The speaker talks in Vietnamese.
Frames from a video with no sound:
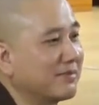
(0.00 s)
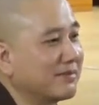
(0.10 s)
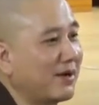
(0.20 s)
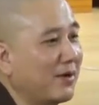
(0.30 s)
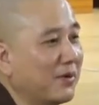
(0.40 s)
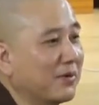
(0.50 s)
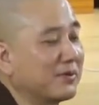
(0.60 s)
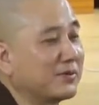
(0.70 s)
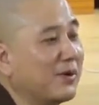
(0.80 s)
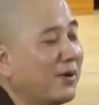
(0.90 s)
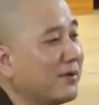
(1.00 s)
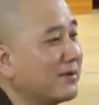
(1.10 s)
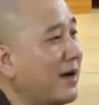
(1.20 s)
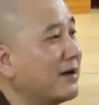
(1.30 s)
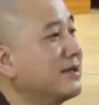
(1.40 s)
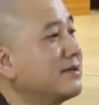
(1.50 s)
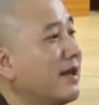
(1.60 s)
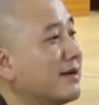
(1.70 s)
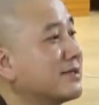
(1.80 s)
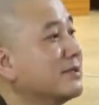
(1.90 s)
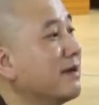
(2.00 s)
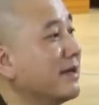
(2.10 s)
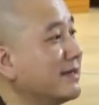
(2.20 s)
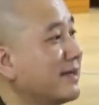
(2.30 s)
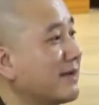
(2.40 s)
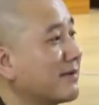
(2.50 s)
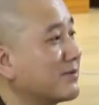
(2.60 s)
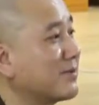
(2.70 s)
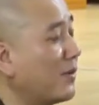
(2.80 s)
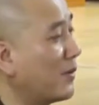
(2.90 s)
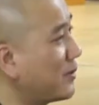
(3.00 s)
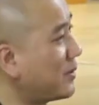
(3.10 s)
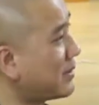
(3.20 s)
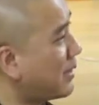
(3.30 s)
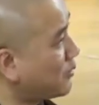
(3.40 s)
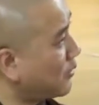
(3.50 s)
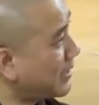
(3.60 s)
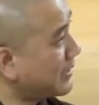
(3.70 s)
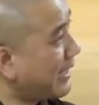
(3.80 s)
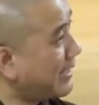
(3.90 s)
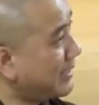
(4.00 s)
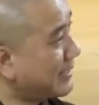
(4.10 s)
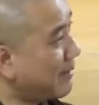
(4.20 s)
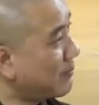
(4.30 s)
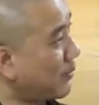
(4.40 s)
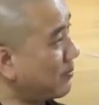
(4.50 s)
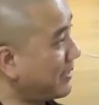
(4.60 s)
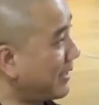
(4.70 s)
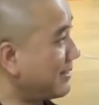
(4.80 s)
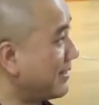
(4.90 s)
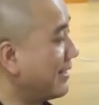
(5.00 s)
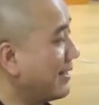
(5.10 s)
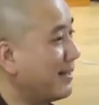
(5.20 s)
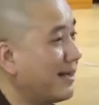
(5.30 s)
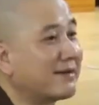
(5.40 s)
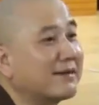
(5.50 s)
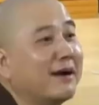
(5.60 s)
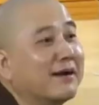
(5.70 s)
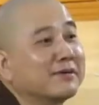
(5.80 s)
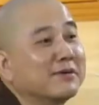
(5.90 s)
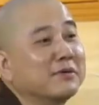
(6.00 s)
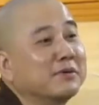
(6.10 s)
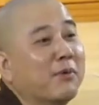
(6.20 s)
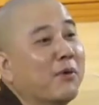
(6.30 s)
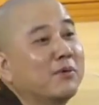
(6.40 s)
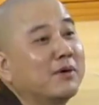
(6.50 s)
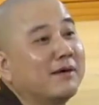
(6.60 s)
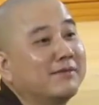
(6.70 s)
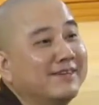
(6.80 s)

Trời ơi, ở nhất là ở xứ Mỹ nghe, trời ơi, ở đâu có trái cây Việt Nam cúng gì? Lỡ rờ, đồ mũ không?